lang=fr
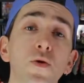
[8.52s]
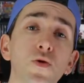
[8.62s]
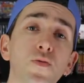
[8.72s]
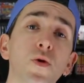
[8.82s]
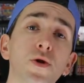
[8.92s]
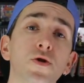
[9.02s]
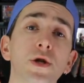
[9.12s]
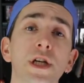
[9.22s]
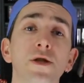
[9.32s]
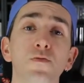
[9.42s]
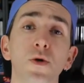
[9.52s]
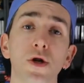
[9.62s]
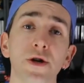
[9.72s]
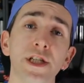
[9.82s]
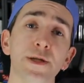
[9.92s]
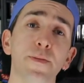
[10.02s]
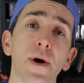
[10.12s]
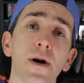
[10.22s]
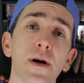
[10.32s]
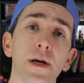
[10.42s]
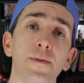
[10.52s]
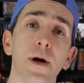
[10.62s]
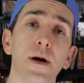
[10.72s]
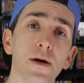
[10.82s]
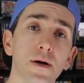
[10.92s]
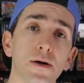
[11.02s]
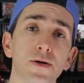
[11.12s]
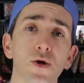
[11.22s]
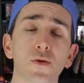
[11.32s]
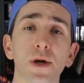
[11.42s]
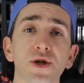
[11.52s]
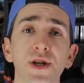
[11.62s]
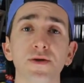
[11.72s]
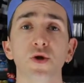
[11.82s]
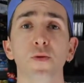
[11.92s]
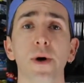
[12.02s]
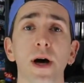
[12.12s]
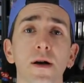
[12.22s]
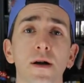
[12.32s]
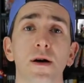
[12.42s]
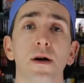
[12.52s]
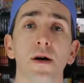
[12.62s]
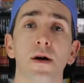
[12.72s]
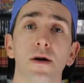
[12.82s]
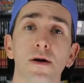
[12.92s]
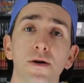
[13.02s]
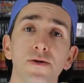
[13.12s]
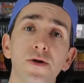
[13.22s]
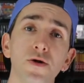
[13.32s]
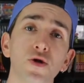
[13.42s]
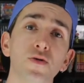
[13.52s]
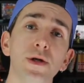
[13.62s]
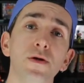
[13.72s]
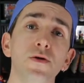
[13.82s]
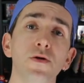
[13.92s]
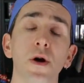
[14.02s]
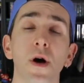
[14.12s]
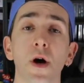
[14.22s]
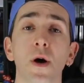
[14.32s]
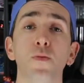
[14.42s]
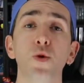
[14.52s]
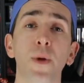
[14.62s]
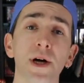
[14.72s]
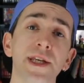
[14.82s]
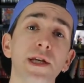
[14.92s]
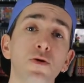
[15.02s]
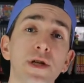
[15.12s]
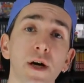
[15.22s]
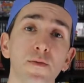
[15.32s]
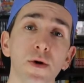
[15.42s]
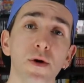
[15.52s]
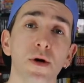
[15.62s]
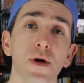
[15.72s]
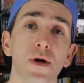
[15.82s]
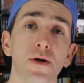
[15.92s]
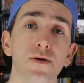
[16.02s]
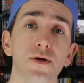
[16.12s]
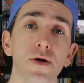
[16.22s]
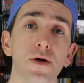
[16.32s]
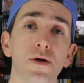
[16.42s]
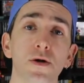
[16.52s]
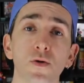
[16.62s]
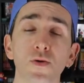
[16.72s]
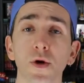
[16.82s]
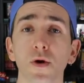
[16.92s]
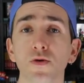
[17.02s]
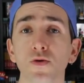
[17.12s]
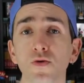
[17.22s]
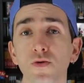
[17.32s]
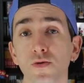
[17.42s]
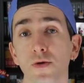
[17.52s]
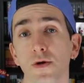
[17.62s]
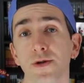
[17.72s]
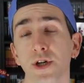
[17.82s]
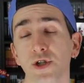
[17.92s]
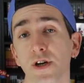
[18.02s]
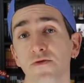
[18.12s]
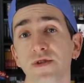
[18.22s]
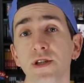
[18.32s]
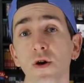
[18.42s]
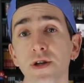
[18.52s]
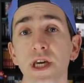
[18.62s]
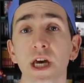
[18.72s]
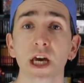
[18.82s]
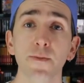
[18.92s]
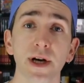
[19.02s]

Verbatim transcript: Donc pour ceux qui ne me connaissent pas, eh ben, euh, sur ma chaîne je parle euh, de jeux vidéo, plus particulièrement de compte rendu d'achat vide-grenier et